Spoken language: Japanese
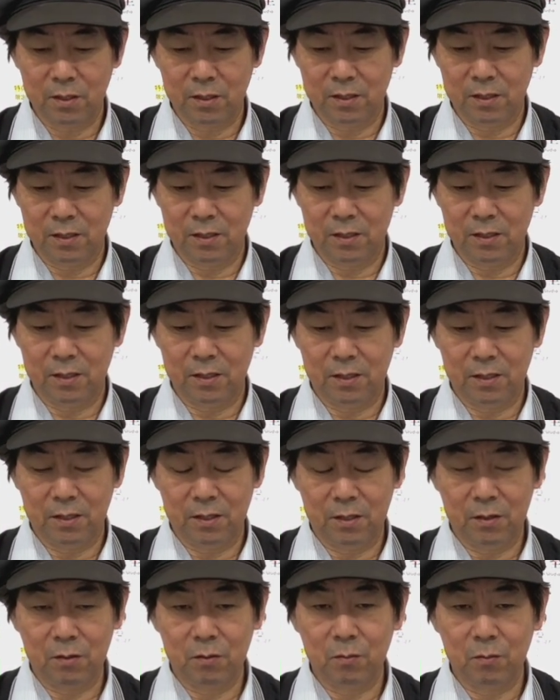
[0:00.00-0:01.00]

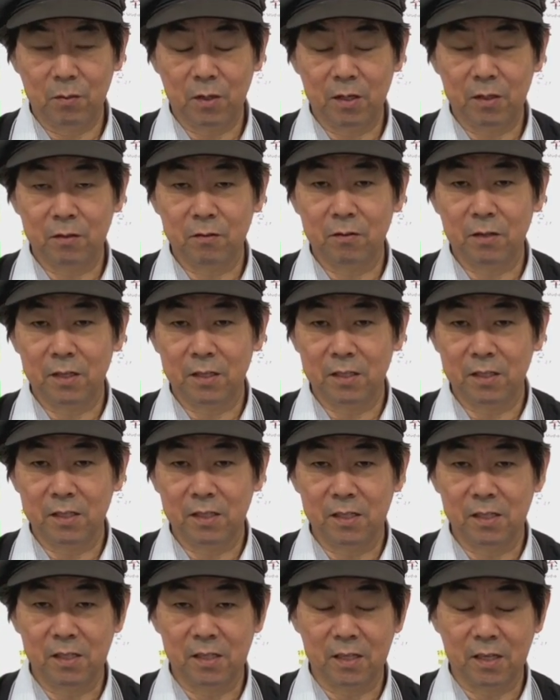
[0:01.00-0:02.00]
えー、うまい具合
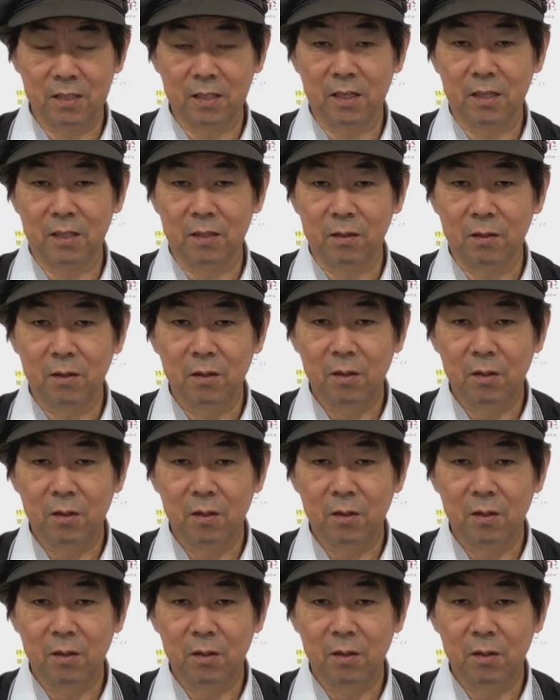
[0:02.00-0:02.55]
にいかない